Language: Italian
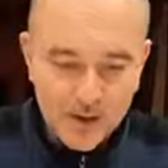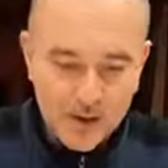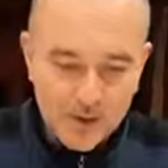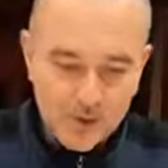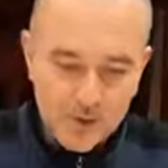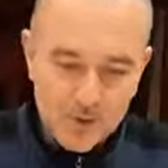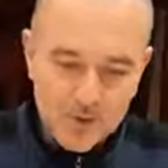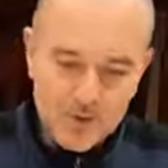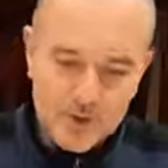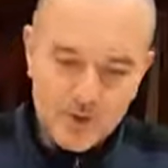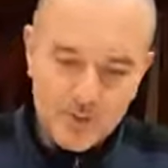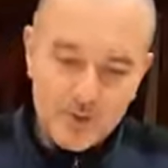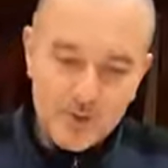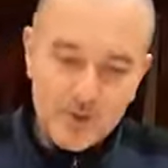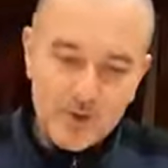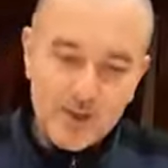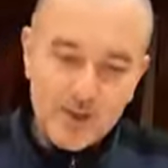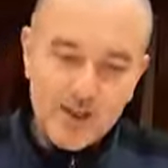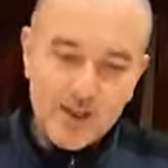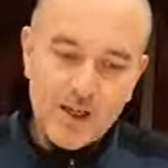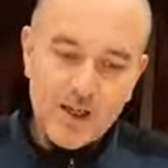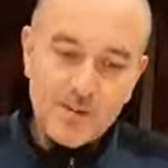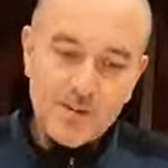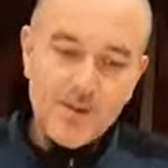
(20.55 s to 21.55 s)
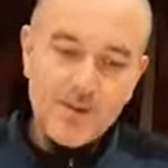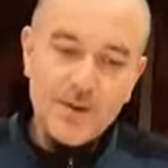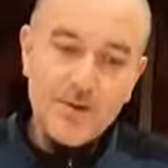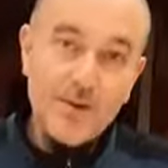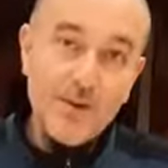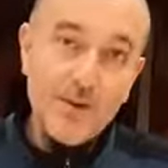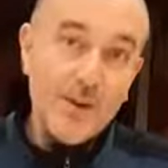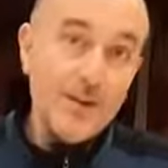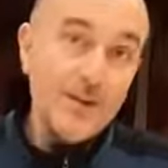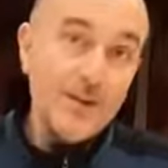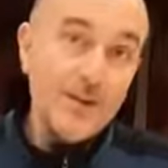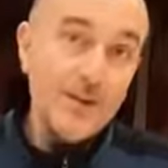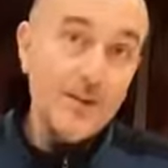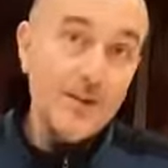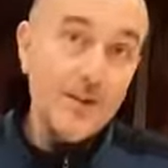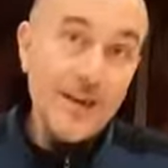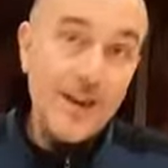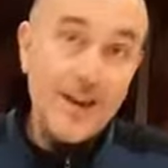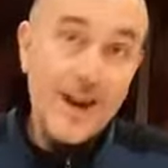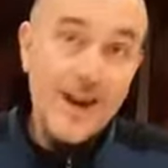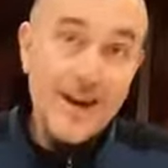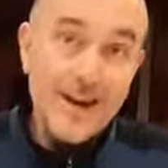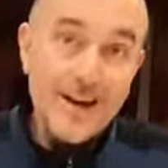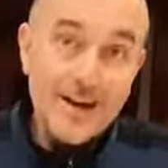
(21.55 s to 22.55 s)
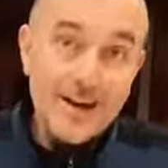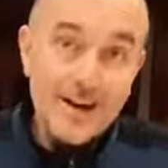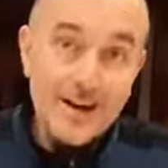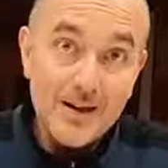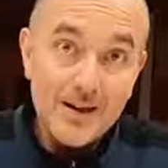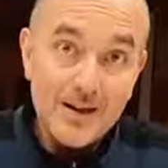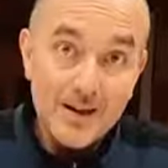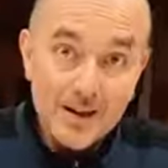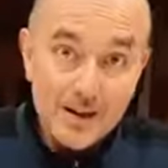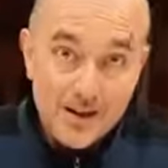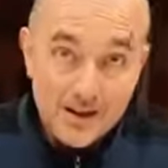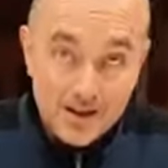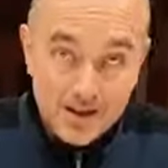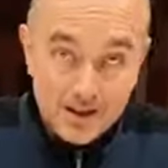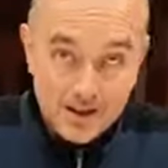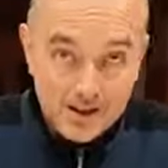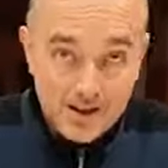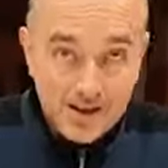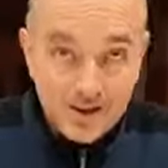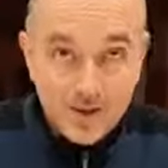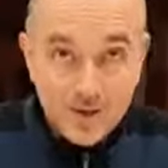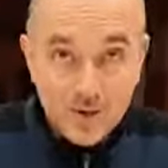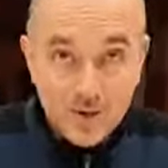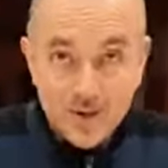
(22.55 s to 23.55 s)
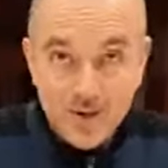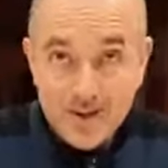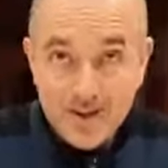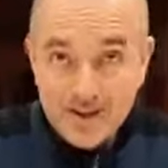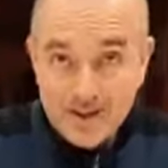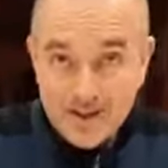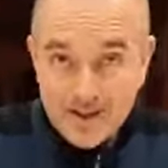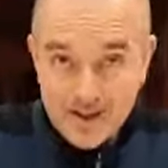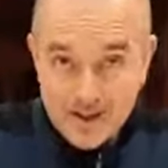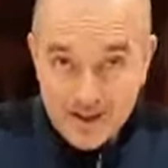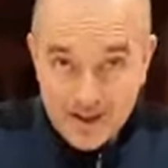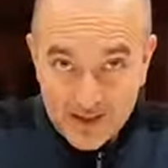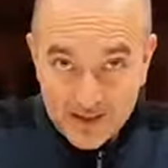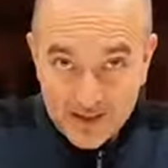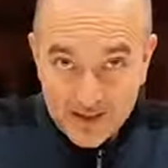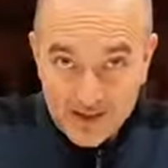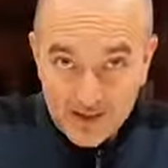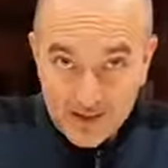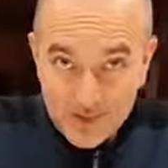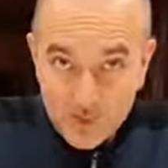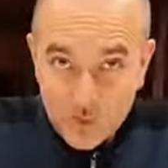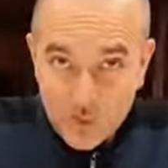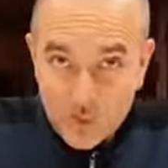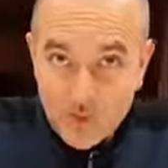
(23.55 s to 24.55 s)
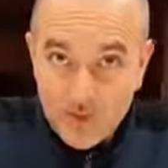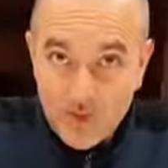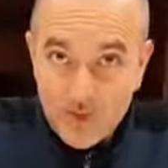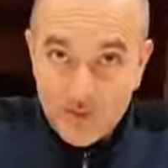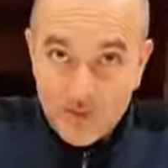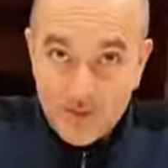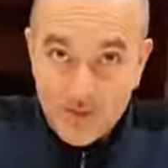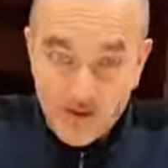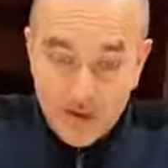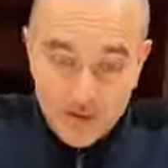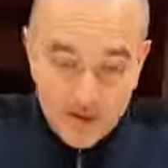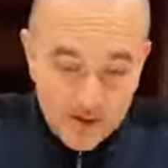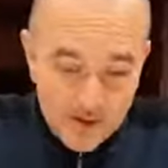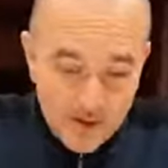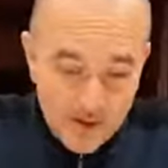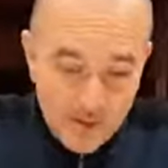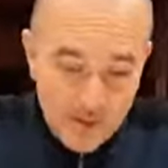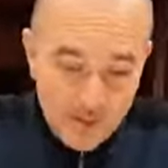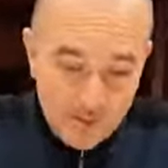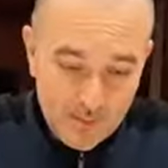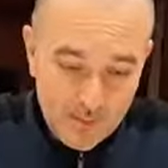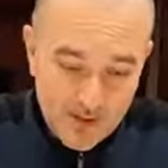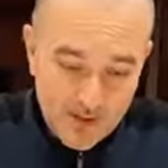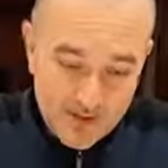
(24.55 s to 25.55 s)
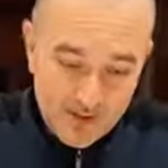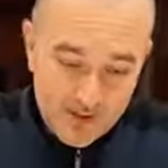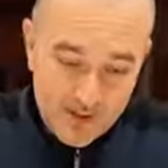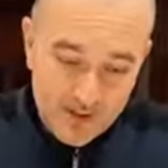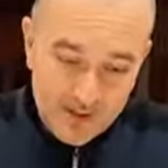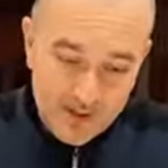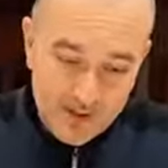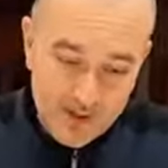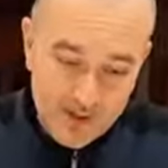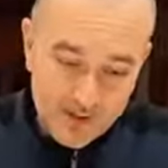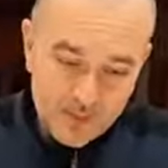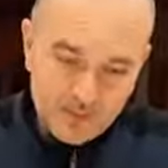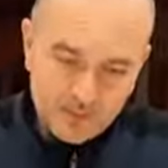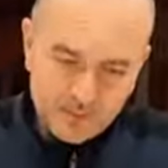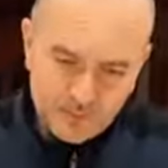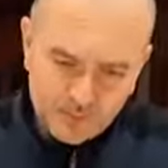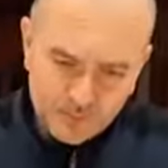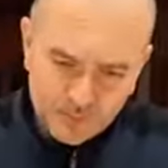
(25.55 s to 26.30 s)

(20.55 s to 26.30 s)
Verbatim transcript: Possiamo dire che per 23 anni, dal 97 al 2020, con messaggi